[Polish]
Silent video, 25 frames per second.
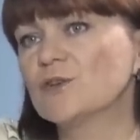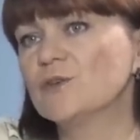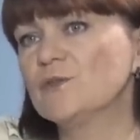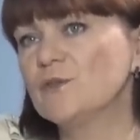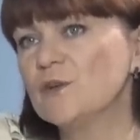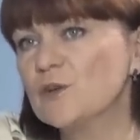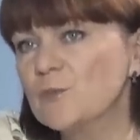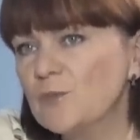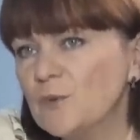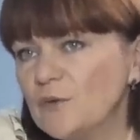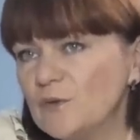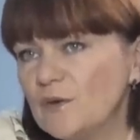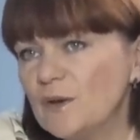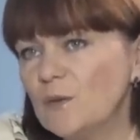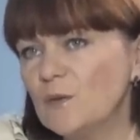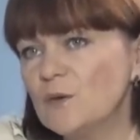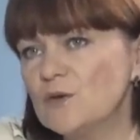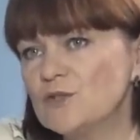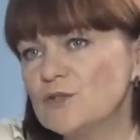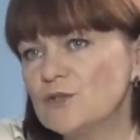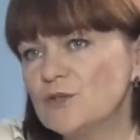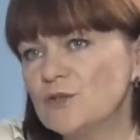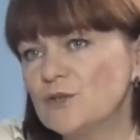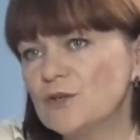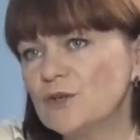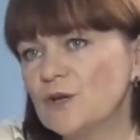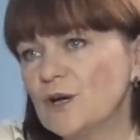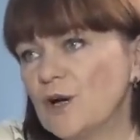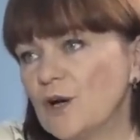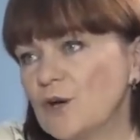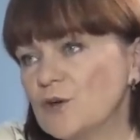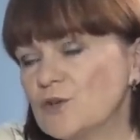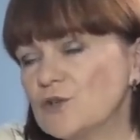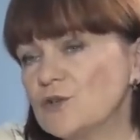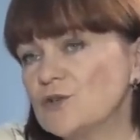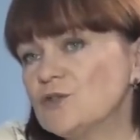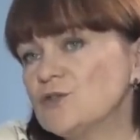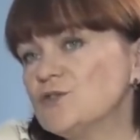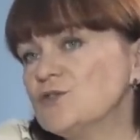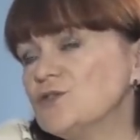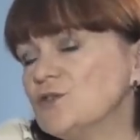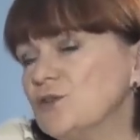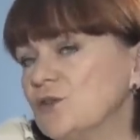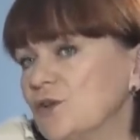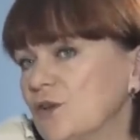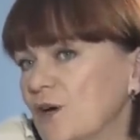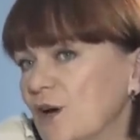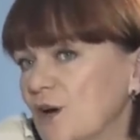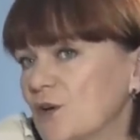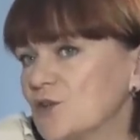werbowały dziennikarzy i ci
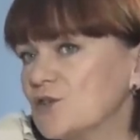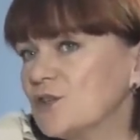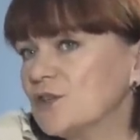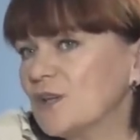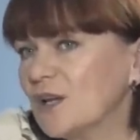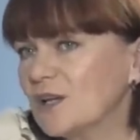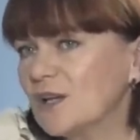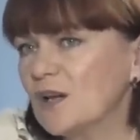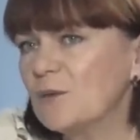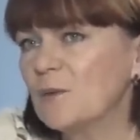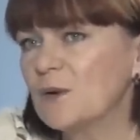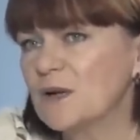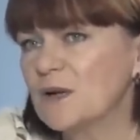dziennikarze nadal